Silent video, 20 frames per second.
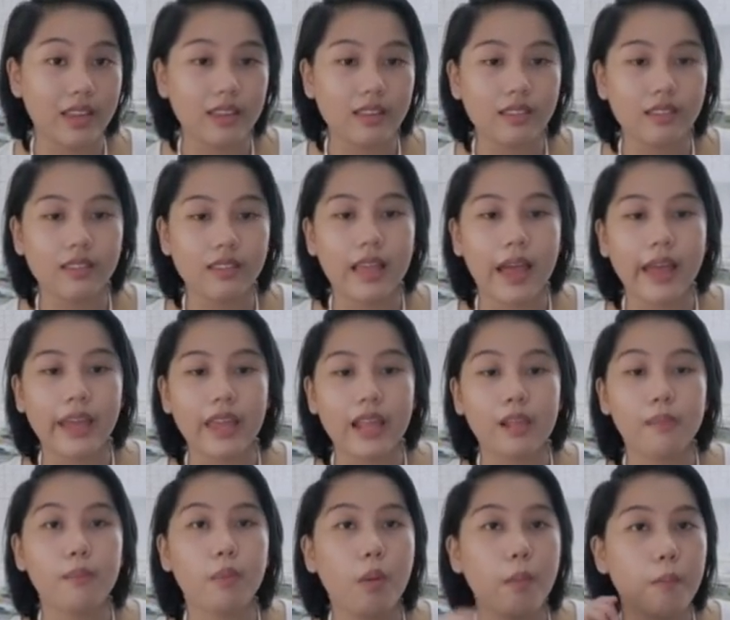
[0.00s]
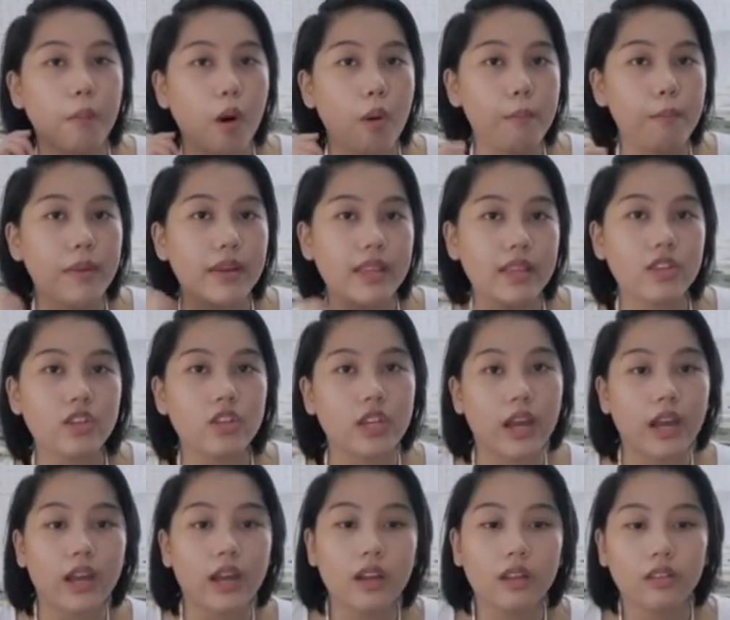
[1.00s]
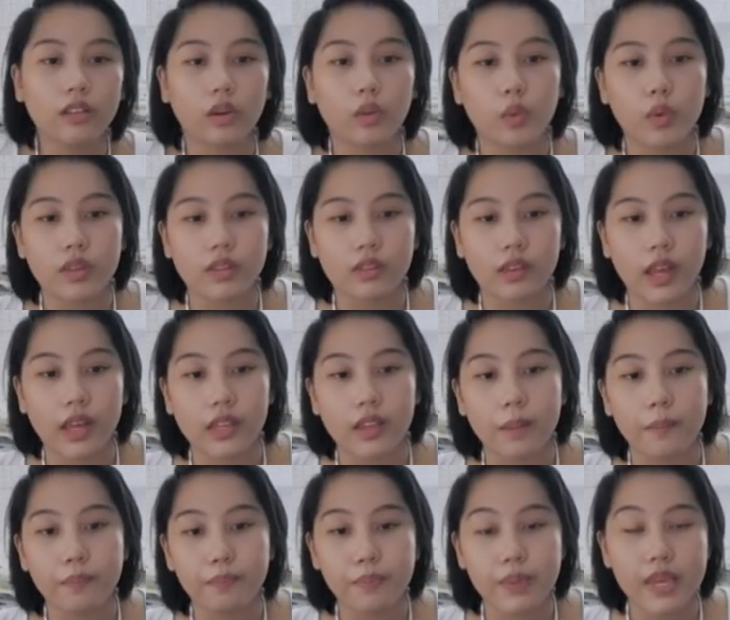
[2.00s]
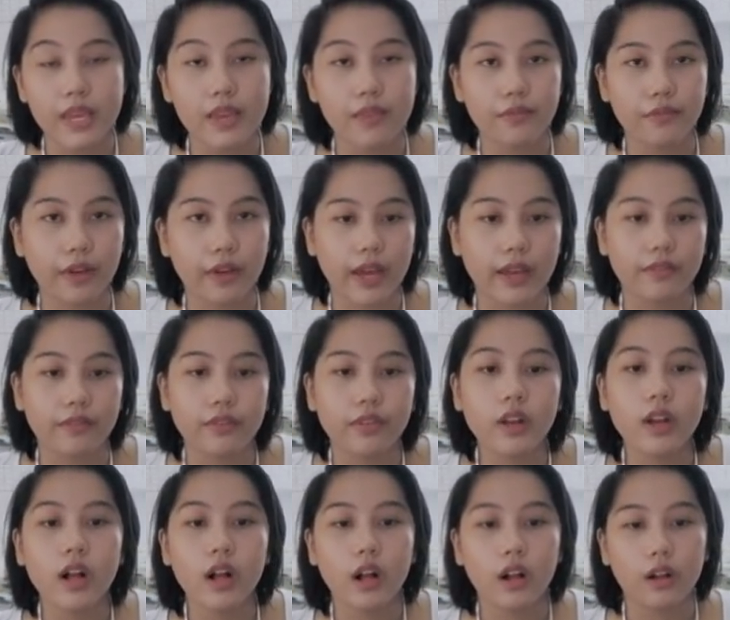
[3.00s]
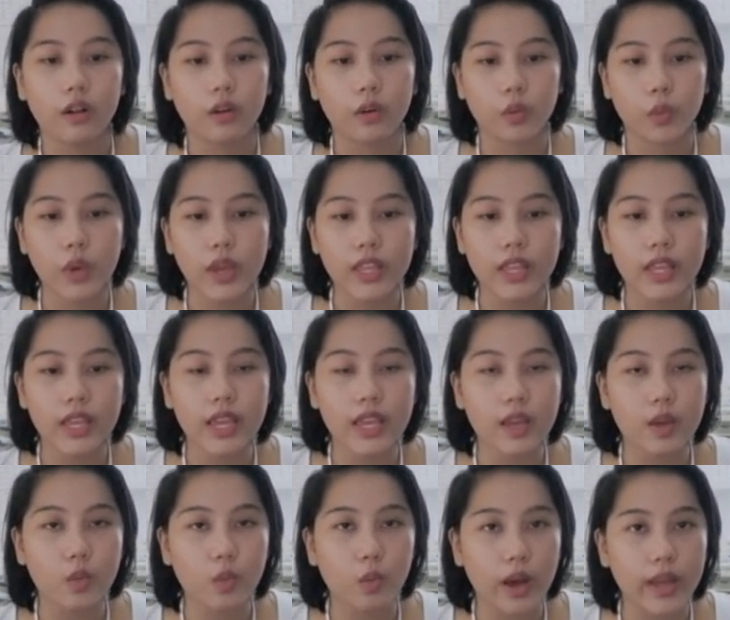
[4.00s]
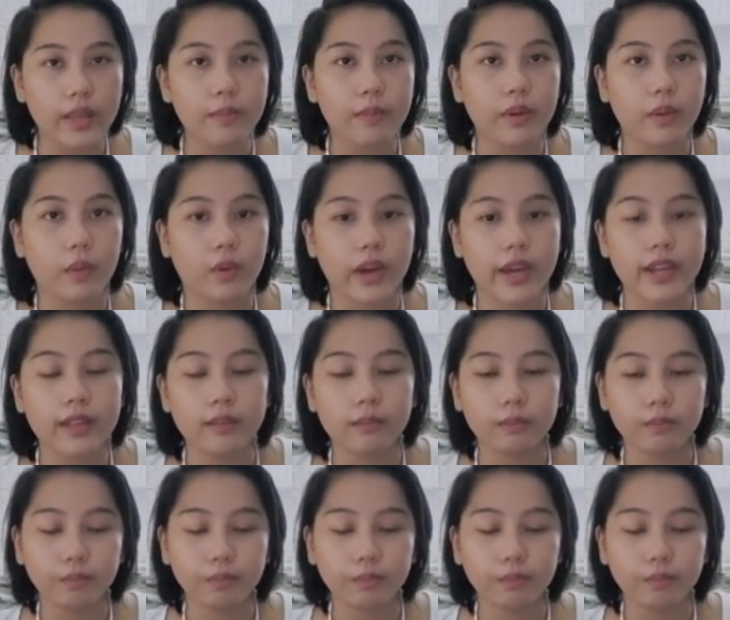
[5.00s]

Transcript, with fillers: E Dahil bobomba din siya sa queen side, b5. Queen e1 by white,